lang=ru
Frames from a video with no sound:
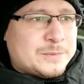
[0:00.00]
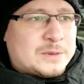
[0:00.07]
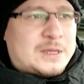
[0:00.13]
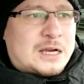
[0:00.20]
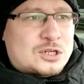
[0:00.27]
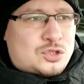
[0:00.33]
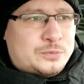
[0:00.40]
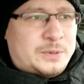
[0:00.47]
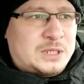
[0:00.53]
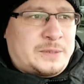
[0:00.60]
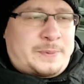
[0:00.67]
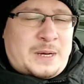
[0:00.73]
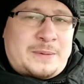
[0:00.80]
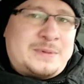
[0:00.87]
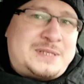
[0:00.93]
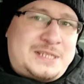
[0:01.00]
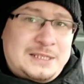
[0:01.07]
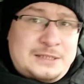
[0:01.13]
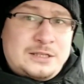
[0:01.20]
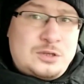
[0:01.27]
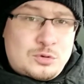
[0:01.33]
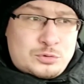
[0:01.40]
так, чтобы это прямо
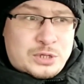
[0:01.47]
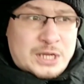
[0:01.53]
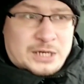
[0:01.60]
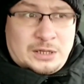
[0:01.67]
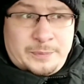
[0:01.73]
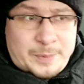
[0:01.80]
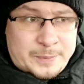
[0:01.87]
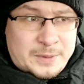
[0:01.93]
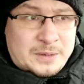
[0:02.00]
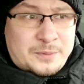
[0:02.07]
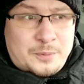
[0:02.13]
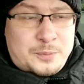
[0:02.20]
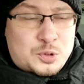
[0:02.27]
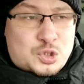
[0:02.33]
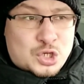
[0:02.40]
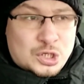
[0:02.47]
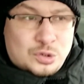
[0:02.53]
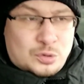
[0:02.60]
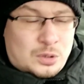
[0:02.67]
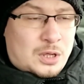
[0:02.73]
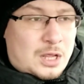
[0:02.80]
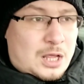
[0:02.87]
сильно не ударило по моему
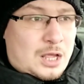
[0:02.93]
бюджету.